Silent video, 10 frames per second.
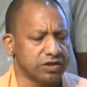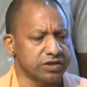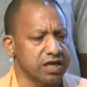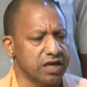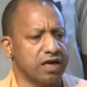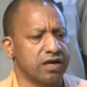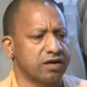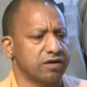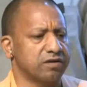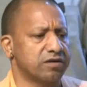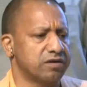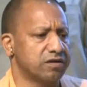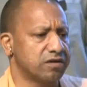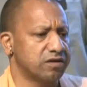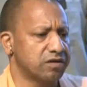जिसके कारण
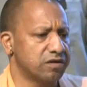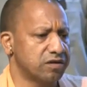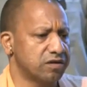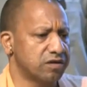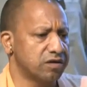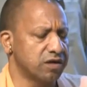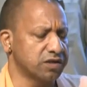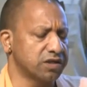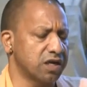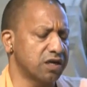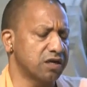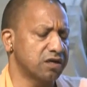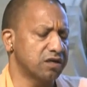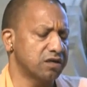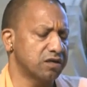अक्सर
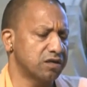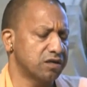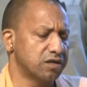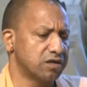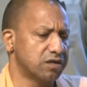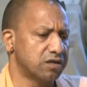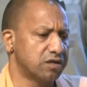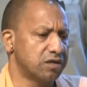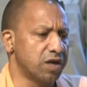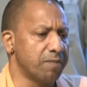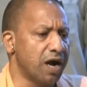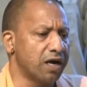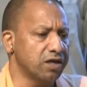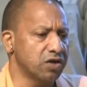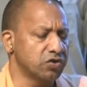
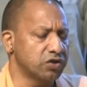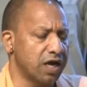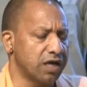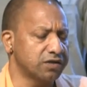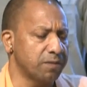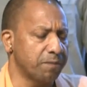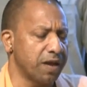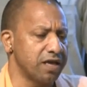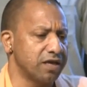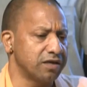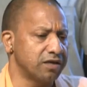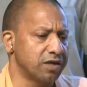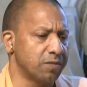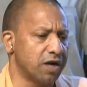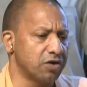डिमांड के अनुसार सप्लाई
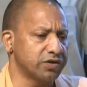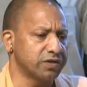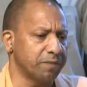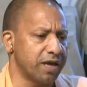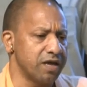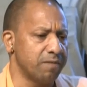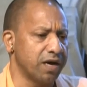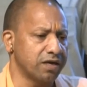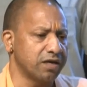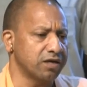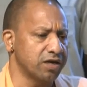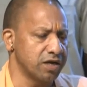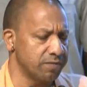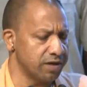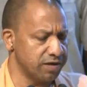डिमांड और सप्लाई ये मार्केट का
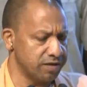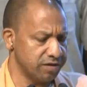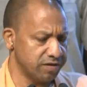नियम है